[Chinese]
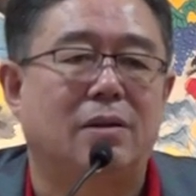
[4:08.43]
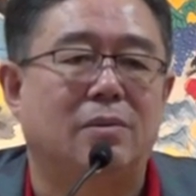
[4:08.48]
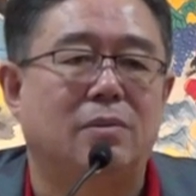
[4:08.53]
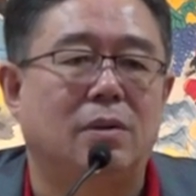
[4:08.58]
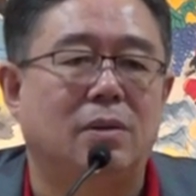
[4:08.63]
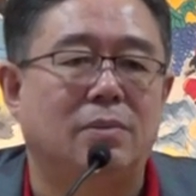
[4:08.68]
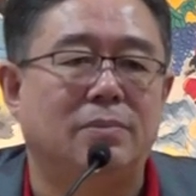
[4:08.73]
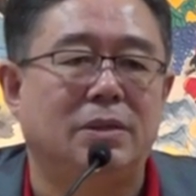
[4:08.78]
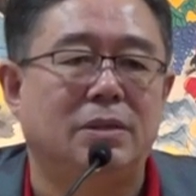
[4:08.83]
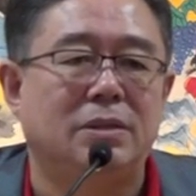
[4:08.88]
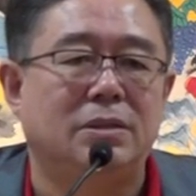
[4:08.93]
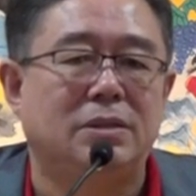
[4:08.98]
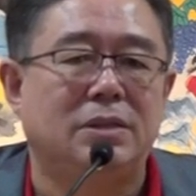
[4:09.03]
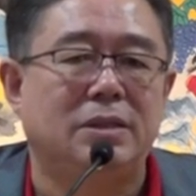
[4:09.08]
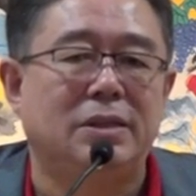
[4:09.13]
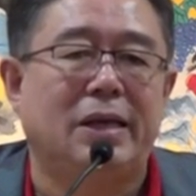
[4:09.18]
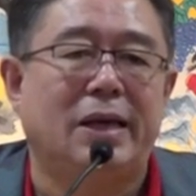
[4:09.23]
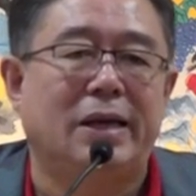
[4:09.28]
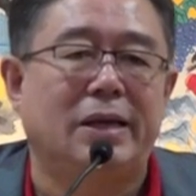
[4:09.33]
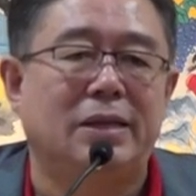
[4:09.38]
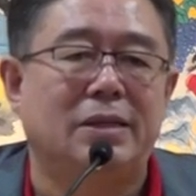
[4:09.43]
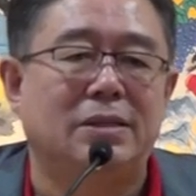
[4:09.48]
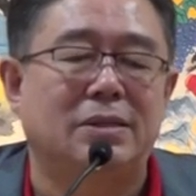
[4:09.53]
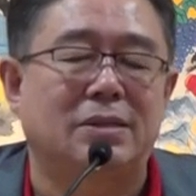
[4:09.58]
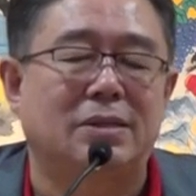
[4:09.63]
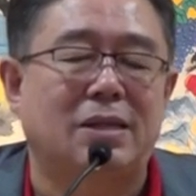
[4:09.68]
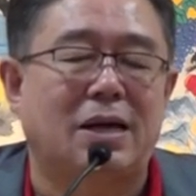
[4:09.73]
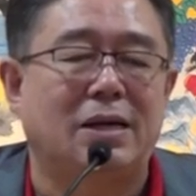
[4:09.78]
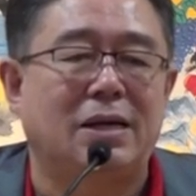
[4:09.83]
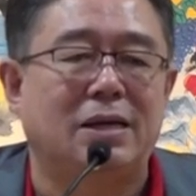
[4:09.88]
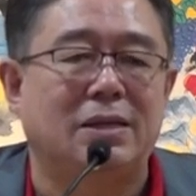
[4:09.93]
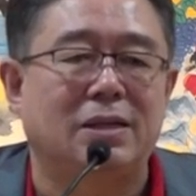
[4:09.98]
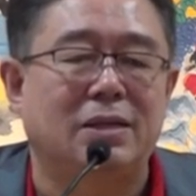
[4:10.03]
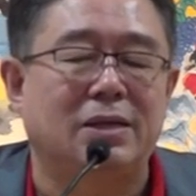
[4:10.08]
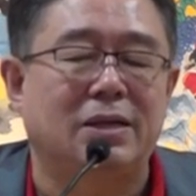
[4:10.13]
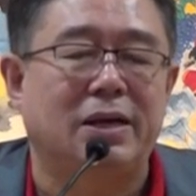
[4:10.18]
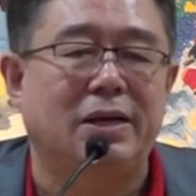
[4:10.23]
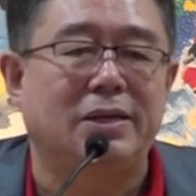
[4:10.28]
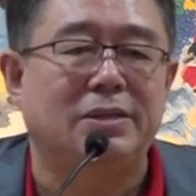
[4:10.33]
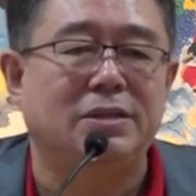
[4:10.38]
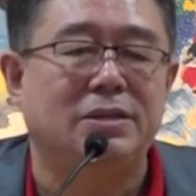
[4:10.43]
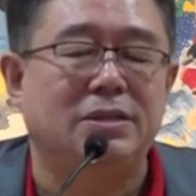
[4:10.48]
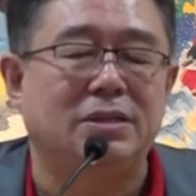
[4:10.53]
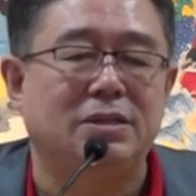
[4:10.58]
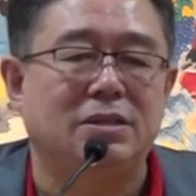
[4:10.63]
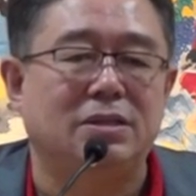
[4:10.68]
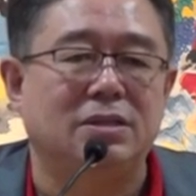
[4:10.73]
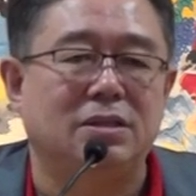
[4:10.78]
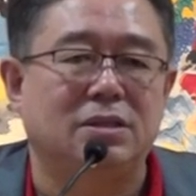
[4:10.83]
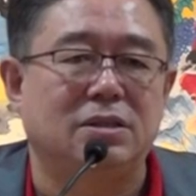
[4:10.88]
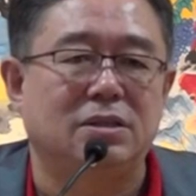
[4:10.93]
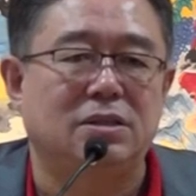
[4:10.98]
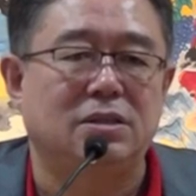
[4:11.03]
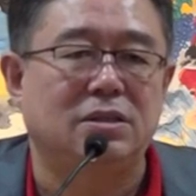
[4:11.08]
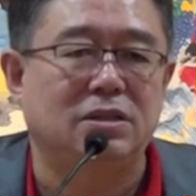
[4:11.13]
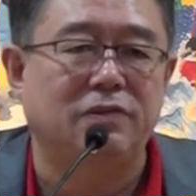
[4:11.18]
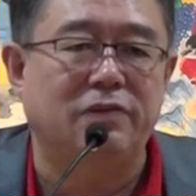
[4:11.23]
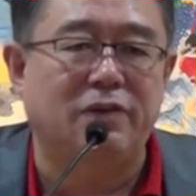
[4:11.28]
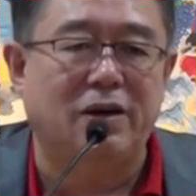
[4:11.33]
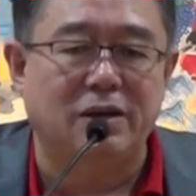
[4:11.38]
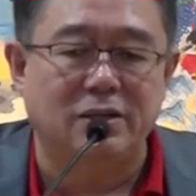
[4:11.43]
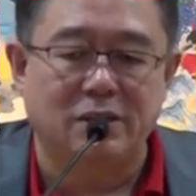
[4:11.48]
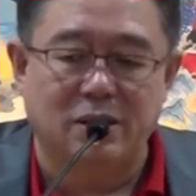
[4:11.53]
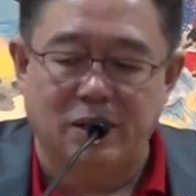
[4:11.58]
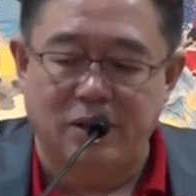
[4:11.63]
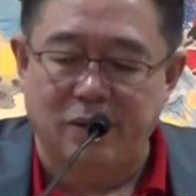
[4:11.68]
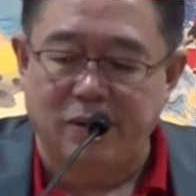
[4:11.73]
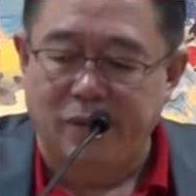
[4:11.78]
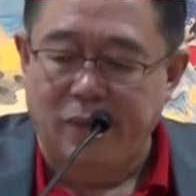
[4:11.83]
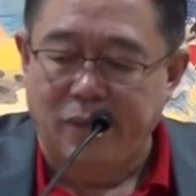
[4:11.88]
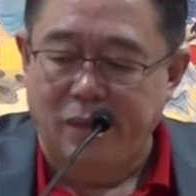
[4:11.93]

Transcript: 我们今年大量的开启这个西方的